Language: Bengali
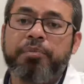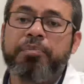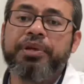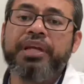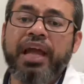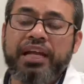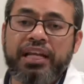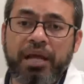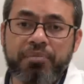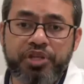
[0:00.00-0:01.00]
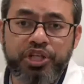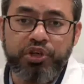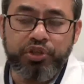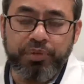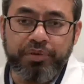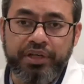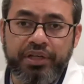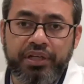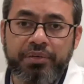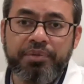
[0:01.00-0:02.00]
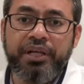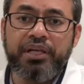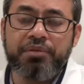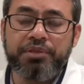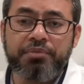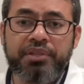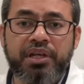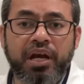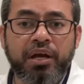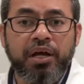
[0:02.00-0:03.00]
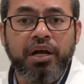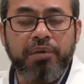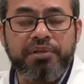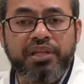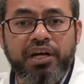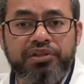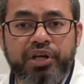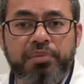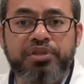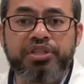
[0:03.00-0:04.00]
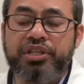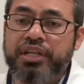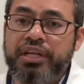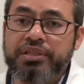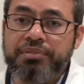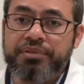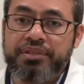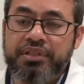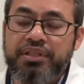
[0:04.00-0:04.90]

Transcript: প্রি অ্যাক্লামশিয়া হতে পারে প্রি অ্যাক্লামশিয়া মধ্যে আপনার থার্ড ট্রাইমেস্টারে দেখা যাবে যে